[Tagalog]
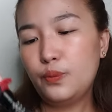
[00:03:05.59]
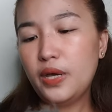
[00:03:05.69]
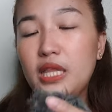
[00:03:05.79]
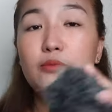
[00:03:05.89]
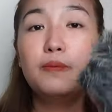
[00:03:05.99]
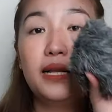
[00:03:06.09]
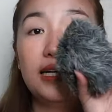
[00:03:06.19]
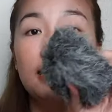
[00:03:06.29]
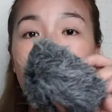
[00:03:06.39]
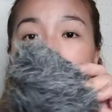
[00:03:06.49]
pwede mo
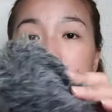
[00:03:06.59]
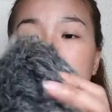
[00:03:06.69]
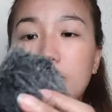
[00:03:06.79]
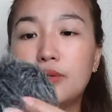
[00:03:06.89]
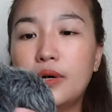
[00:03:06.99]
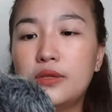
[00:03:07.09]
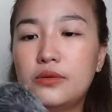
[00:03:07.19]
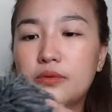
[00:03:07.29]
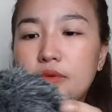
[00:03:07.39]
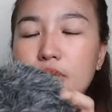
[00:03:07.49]
palang tanggalin itong
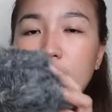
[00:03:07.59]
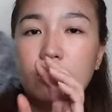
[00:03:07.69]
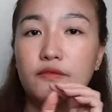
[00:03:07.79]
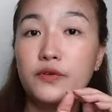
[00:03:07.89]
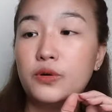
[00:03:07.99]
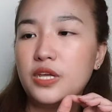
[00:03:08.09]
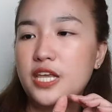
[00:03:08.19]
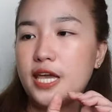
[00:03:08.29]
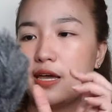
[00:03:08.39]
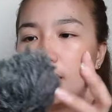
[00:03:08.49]
ano, furry
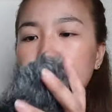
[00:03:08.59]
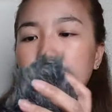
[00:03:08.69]
niya.